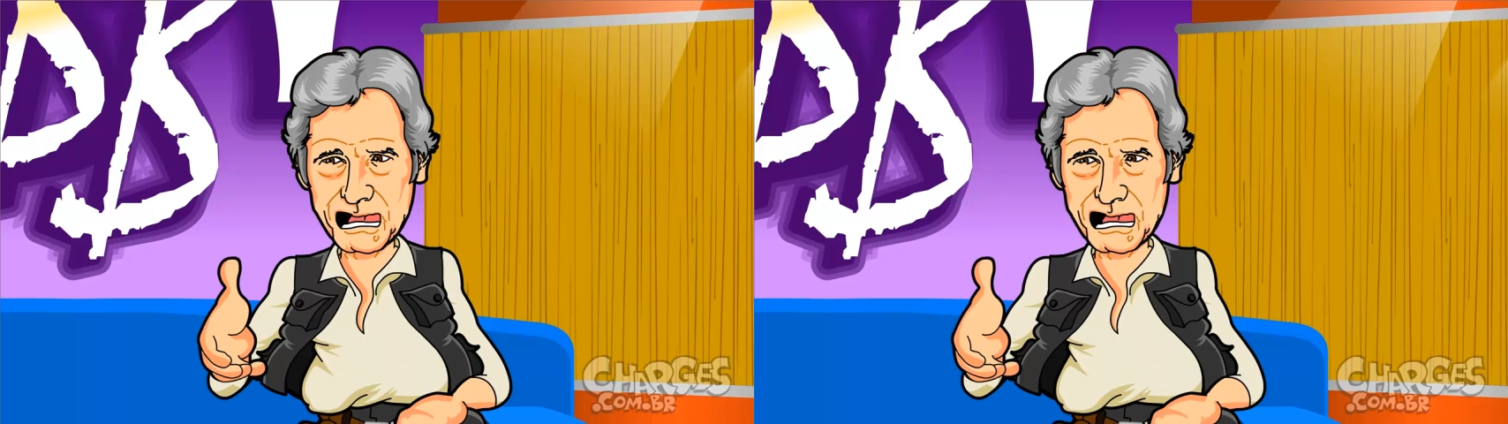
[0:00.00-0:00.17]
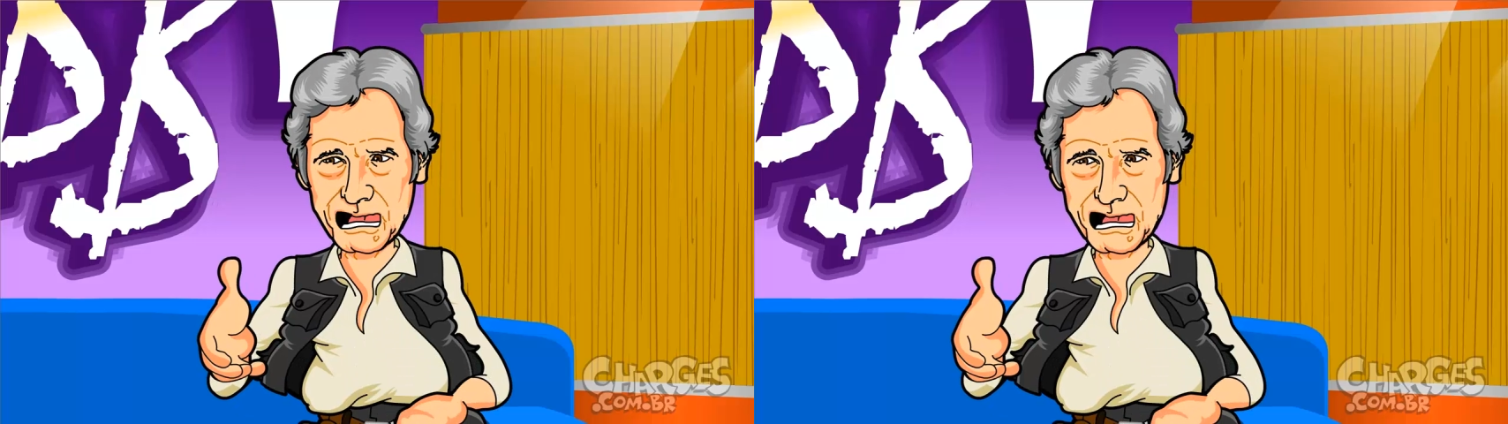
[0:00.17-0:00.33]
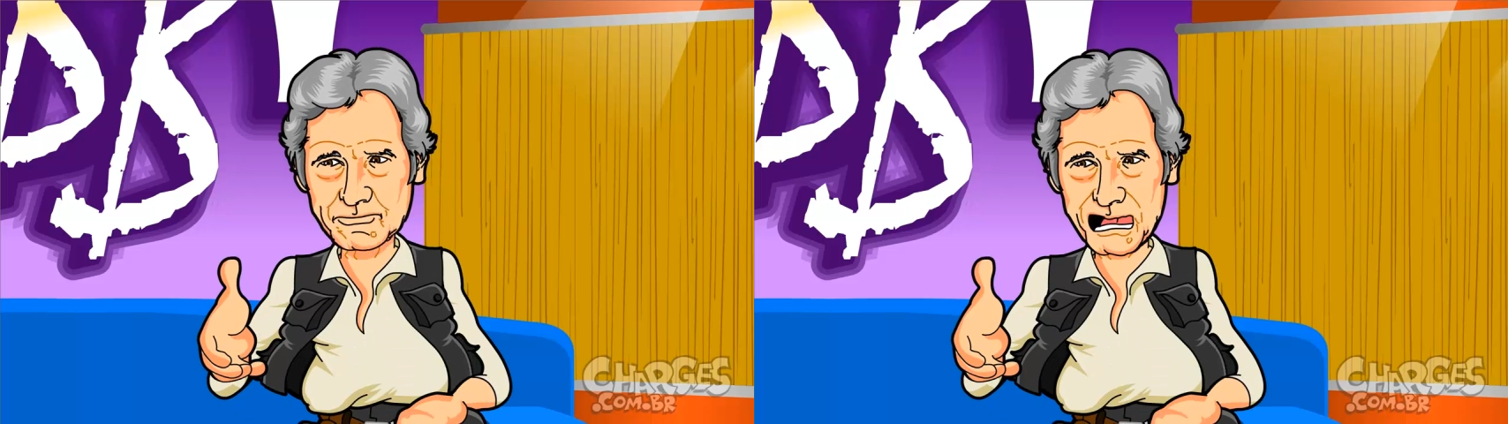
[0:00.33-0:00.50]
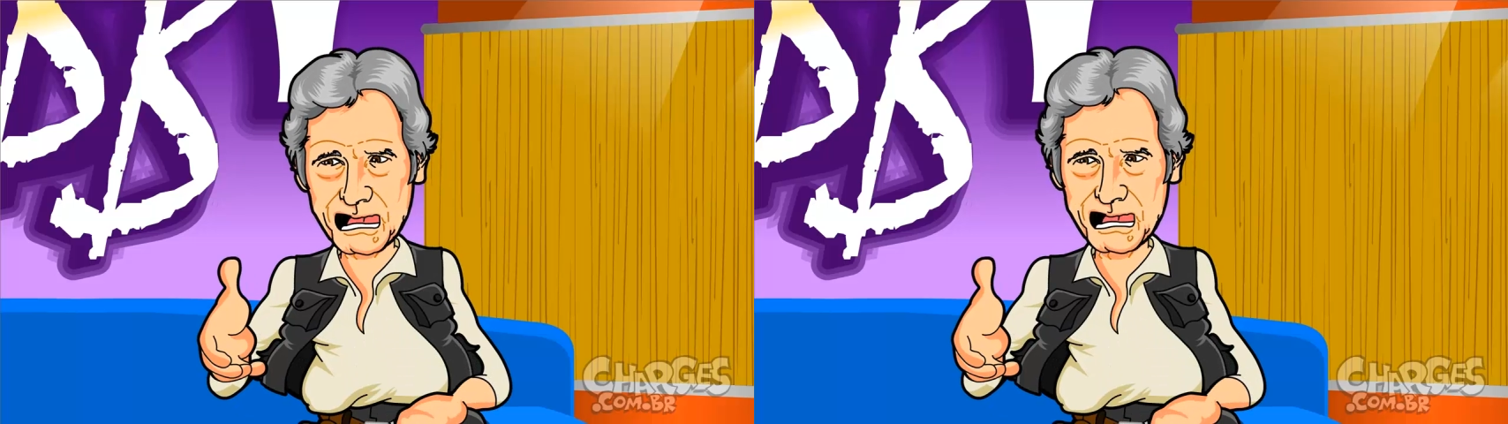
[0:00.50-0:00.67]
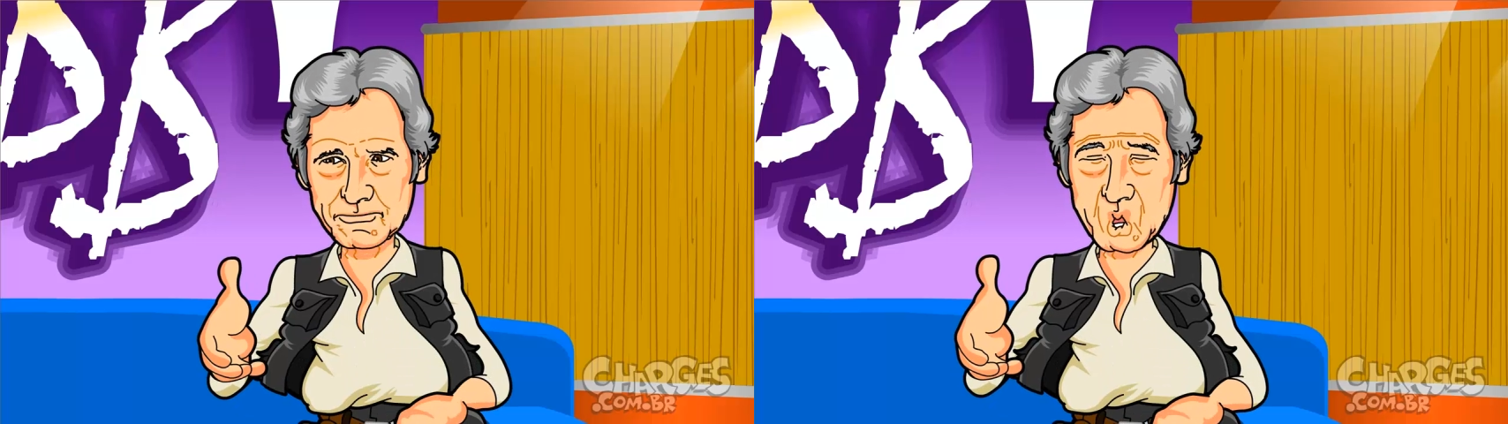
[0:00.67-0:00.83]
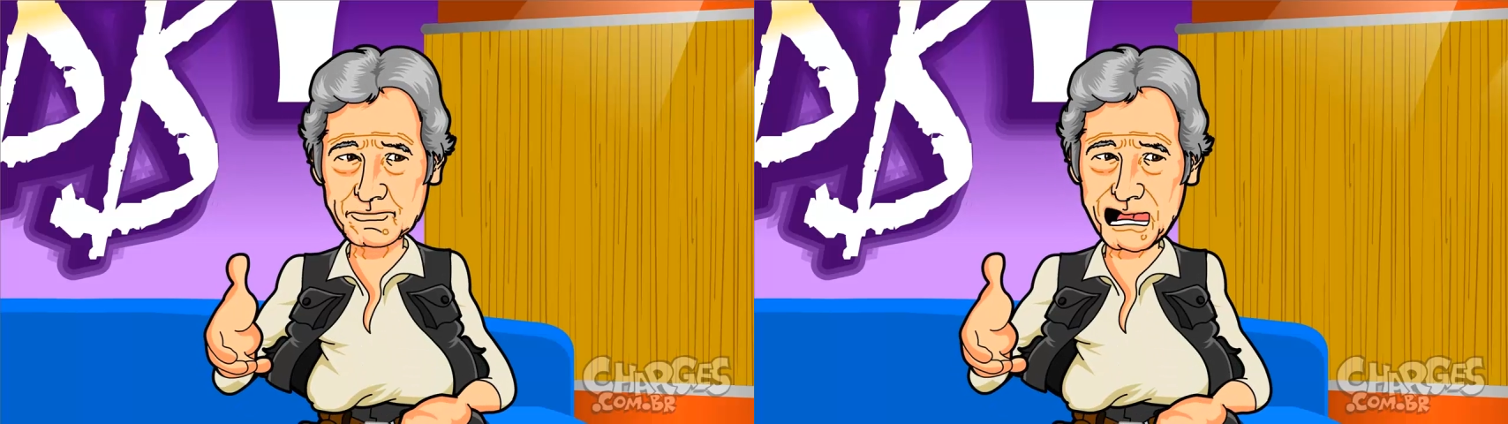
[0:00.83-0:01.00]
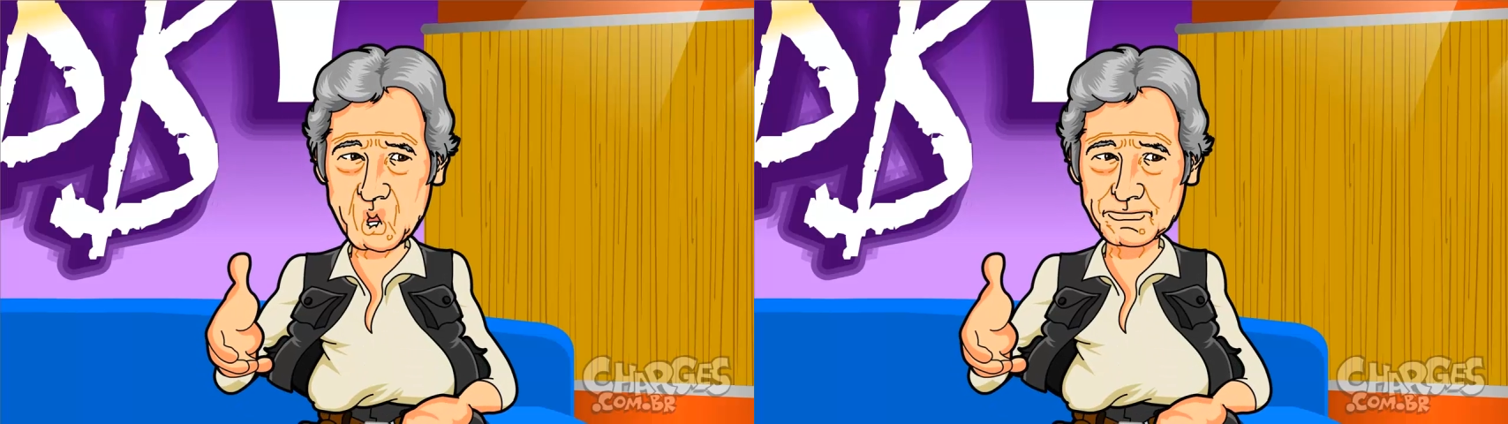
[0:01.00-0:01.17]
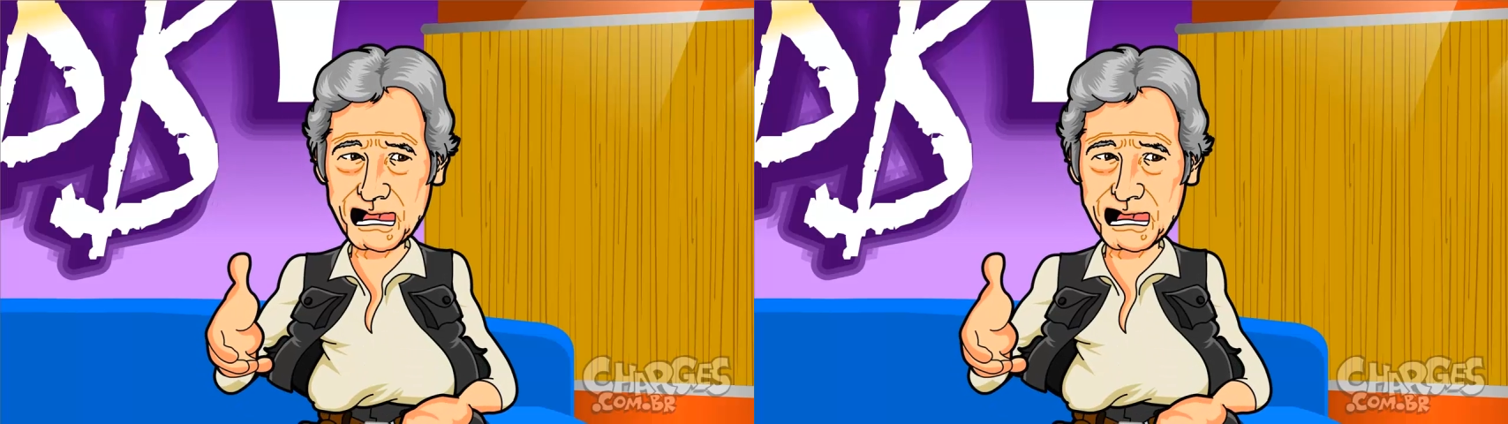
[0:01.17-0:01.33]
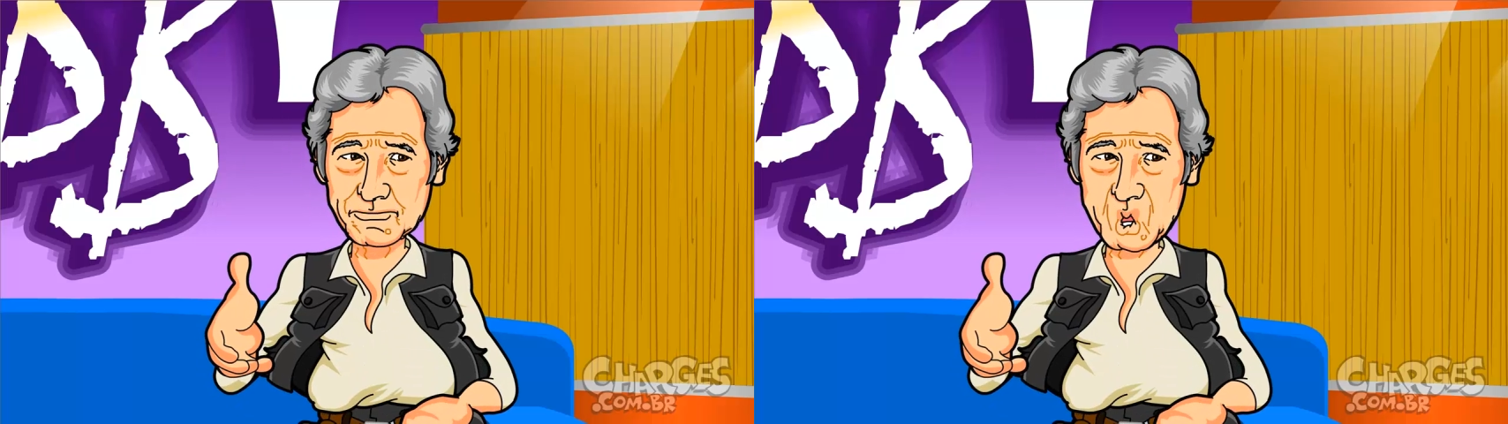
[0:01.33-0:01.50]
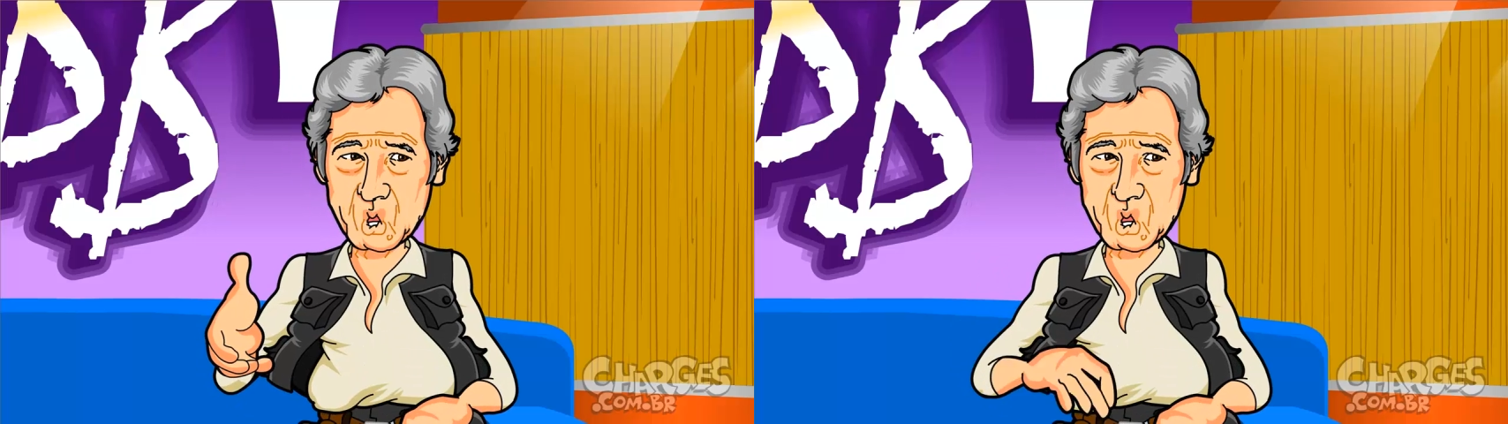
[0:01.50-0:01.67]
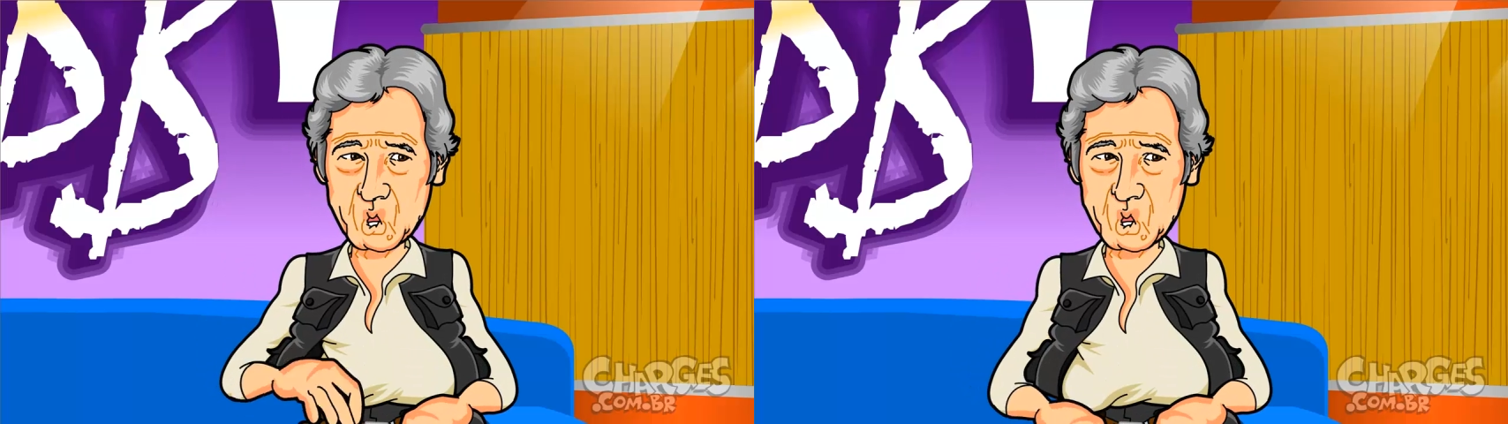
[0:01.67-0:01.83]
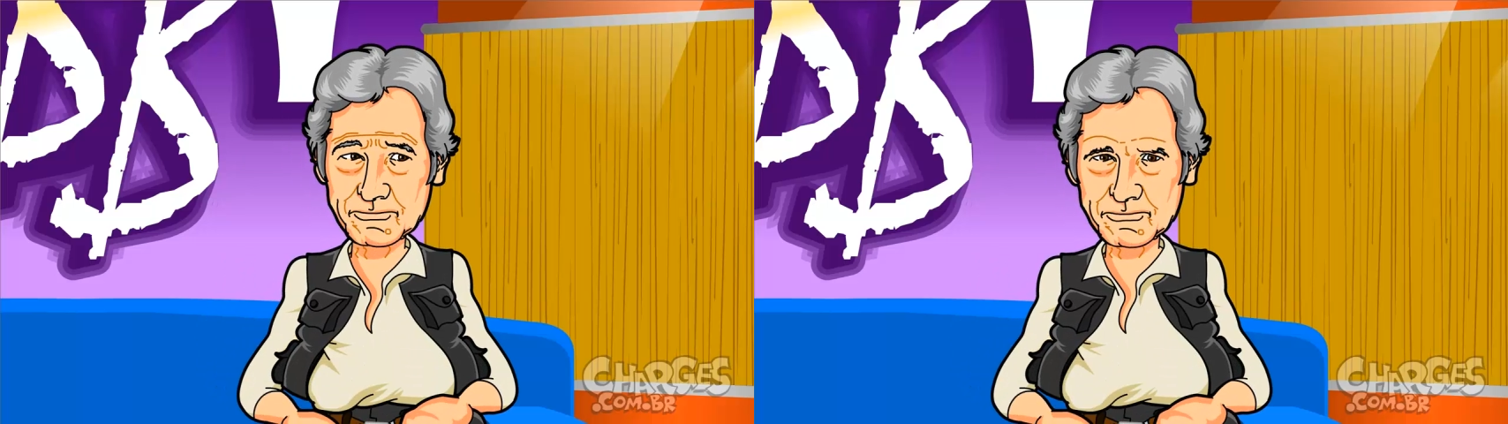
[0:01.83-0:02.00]
sete anões com ursinhos
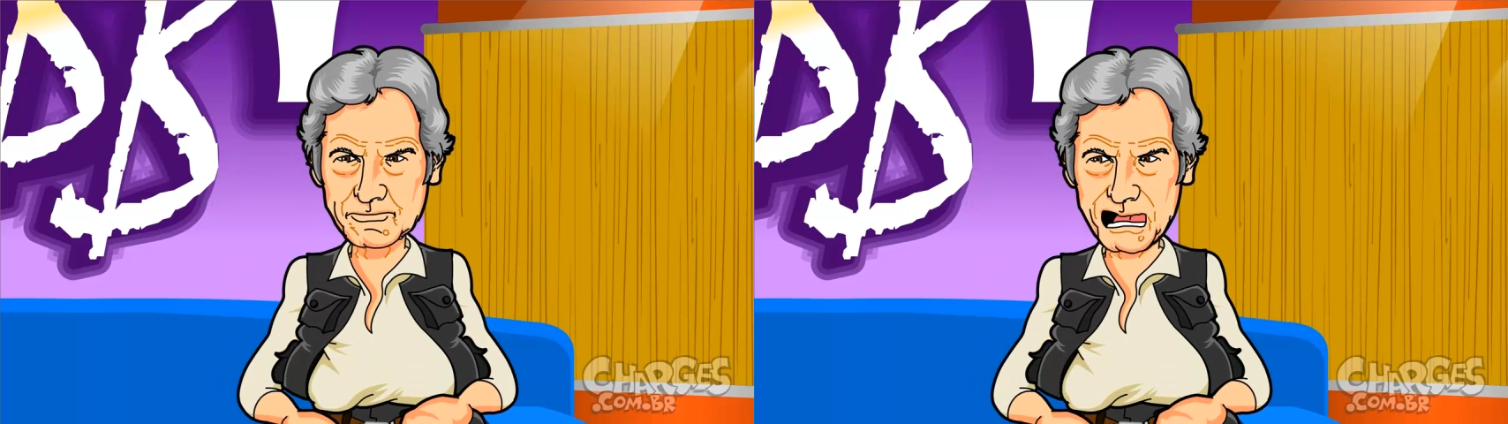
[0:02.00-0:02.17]
carinhosos.